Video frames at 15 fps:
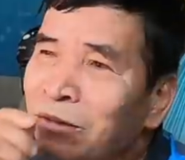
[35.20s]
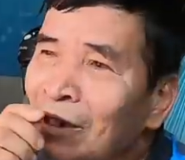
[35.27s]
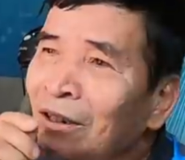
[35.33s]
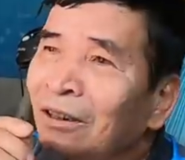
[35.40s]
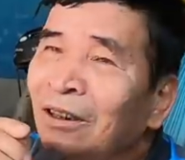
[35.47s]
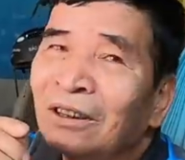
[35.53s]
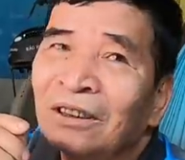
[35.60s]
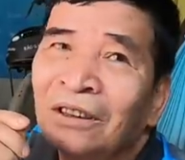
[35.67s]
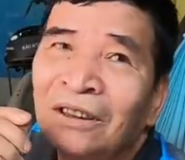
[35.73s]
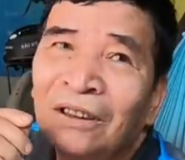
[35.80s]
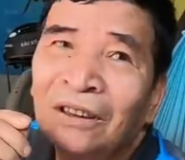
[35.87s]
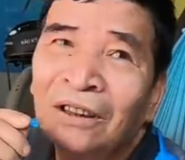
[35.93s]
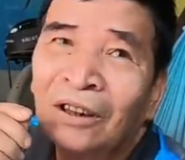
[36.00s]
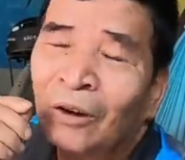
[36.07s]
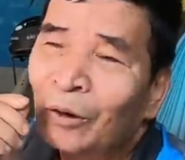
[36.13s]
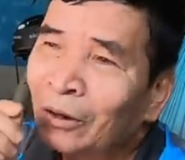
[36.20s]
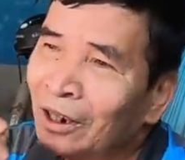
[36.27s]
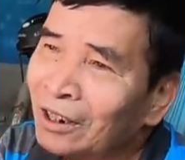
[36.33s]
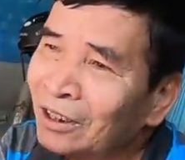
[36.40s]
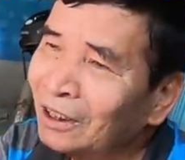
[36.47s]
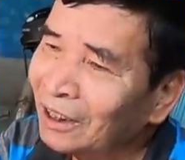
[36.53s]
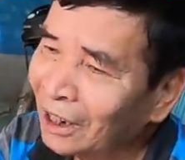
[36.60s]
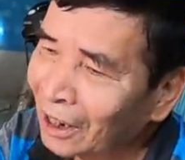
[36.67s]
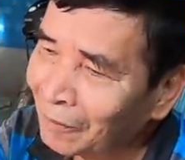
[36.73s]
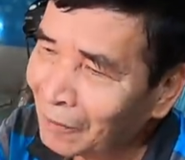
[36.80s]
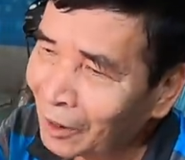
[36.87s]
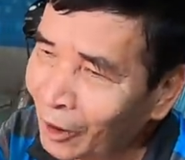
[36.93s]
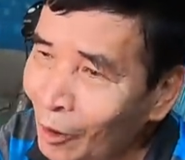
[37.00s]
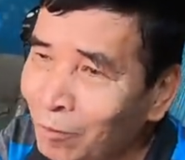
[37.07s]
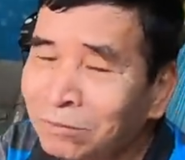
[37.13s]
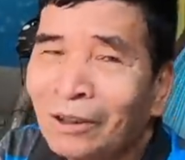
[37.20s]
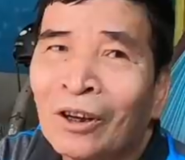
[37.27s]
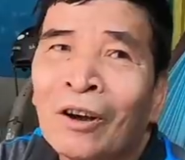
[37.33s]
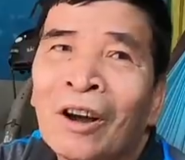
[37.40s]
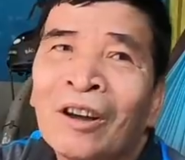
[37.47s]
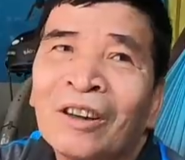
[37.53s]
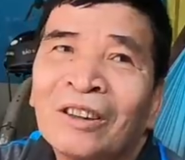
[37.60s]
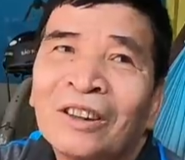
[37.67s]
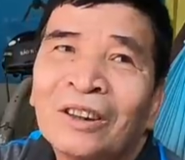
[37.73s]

đục nước hôn nước cái là bà đúc cho